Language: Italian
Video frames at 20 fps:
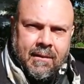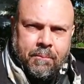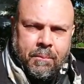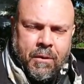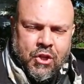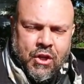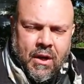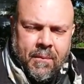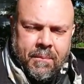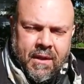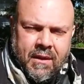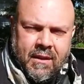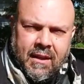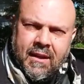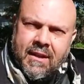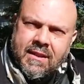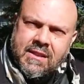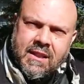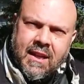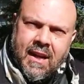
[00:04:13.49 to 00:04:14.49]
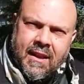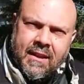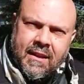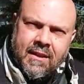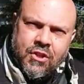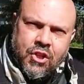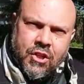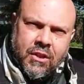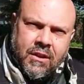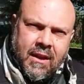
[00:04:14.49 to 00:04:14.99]
specialmente le strade
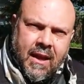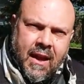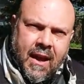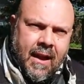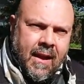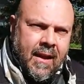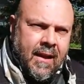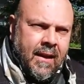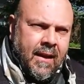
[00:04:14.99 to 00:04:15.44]
in città,